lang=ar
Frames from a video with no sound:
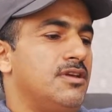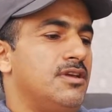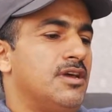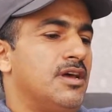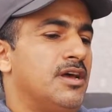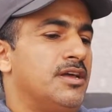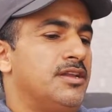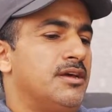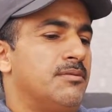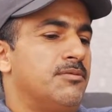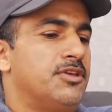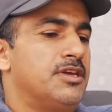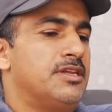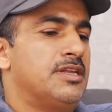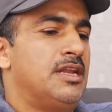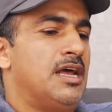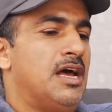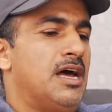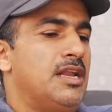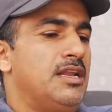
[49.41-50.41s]
يعني
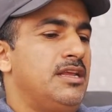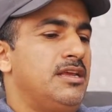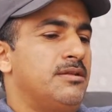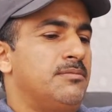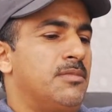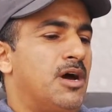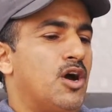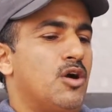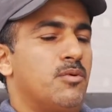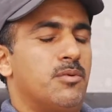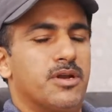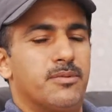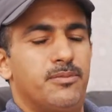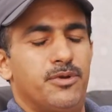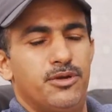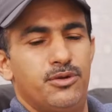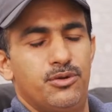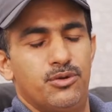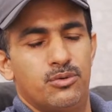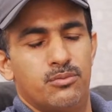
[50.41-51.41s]
أمضينا حاليا معاهم
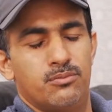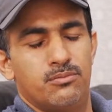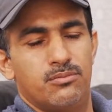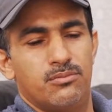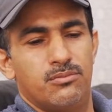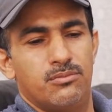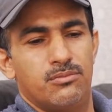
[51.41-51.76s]
40 يوم